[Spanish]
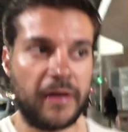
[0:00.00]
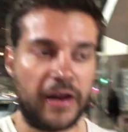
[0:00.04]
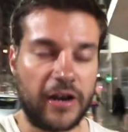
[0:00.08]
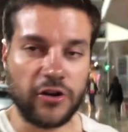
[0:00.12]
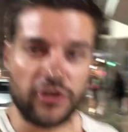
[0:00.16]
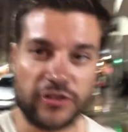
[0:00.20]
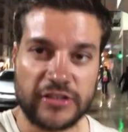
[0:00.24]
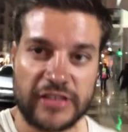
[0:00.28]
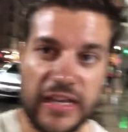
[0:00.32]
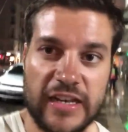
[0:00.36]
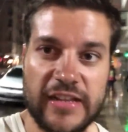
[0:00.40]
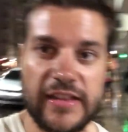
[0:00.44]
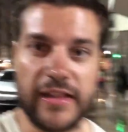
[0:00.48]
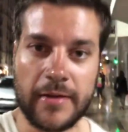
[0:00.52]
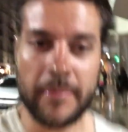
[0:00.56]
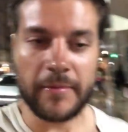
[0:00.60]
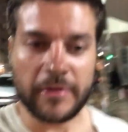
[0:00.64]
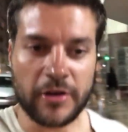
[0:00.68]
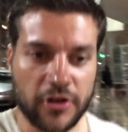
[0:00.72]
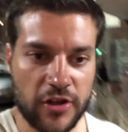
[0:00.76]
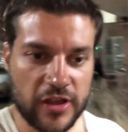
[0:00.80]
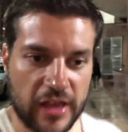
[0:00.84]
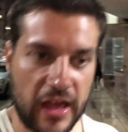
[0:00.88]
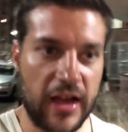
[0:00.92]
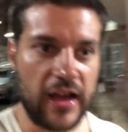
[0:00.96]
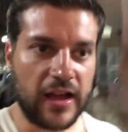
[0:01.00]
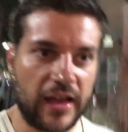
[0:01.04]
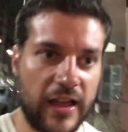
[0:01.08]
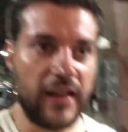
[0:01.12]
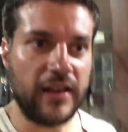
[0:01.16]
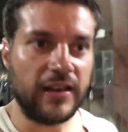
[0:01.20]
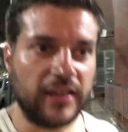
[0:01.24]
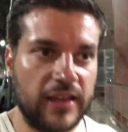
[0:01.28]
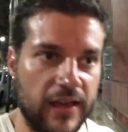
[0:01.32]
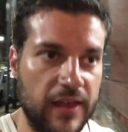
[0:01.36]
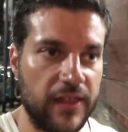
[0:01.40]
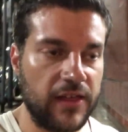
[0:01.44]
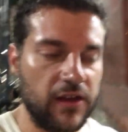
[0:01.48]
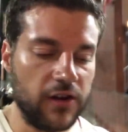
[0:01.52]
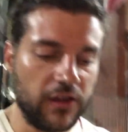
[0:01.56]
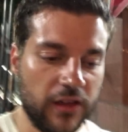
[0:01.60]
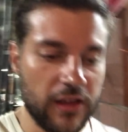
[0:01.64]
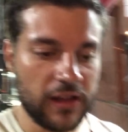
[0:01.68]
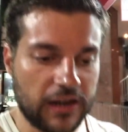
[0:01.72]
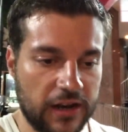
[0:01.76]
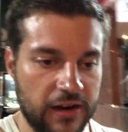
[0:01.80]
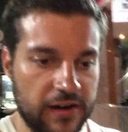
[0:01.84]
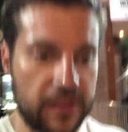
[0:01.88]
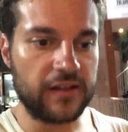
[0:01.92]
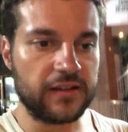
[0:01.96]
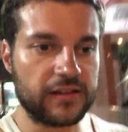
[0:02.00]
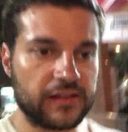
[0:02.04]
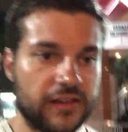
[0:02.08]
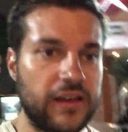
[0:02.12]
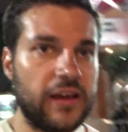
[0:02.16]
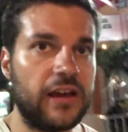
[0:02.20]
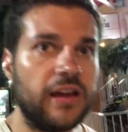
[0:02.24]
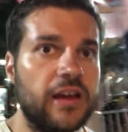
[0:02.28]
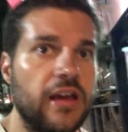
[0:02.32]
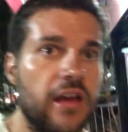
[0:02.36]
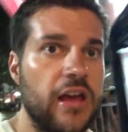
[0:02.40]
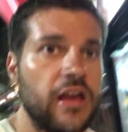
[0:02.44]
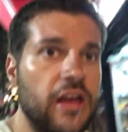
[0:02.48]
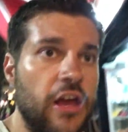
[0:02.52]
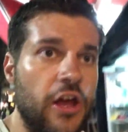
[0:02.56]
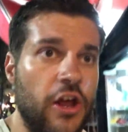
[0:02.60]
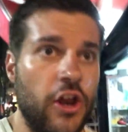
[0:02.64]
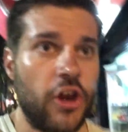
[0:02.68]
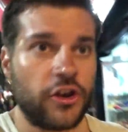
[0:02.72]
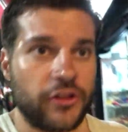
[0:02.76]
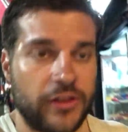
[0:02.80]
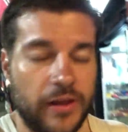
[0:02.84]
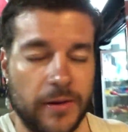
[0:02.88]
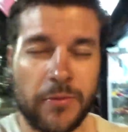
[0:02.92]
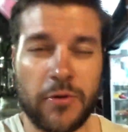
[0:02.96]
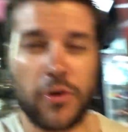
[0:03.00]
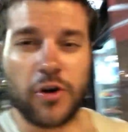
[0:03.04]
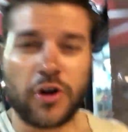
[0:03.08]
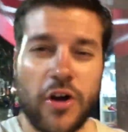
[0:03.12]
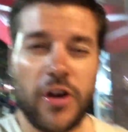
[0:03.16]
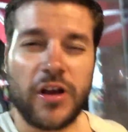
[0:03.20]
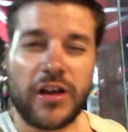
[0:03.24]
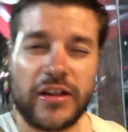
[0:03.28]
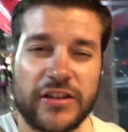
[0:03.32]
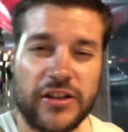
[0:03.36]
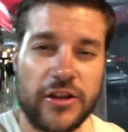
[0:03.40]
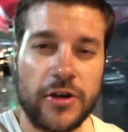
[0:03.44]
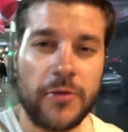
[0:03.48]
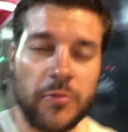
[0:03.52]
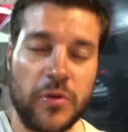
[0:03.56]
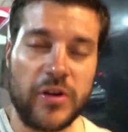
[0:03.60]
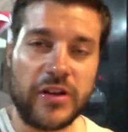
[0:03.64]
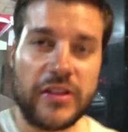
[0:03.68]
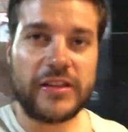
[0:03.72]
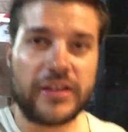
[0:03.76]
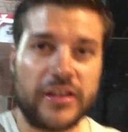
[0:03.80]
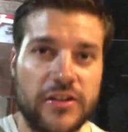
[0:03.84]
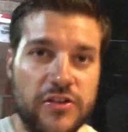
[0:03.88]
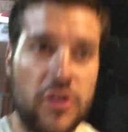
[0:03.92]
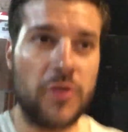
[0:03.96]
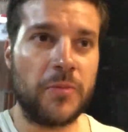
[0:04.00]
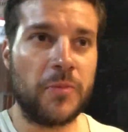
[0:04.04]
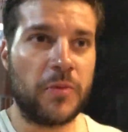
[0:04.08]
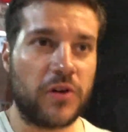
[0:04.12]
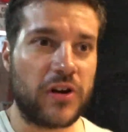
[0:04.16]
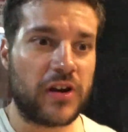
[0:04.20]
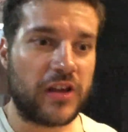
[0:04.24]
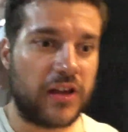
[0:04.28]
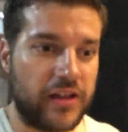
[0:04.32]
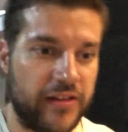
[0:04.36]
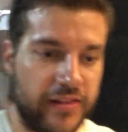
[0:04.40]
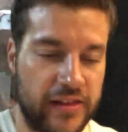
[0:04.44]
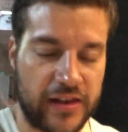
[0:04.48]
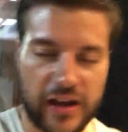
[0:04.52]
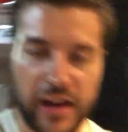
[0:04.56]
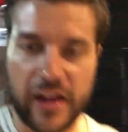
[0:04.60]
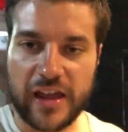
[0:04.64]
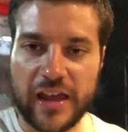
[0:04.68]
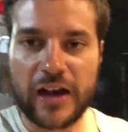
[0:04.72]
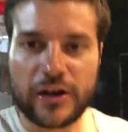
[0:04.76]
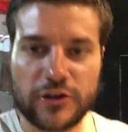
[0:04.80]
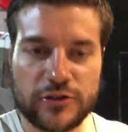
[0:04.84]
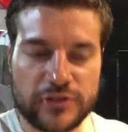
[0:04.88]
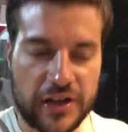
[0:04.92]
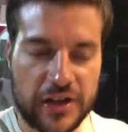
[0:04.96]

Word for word: para el hotel y termino ya el día de hoy. La verdad es que tampoco ha sido muy intenso porque entre que ha llegado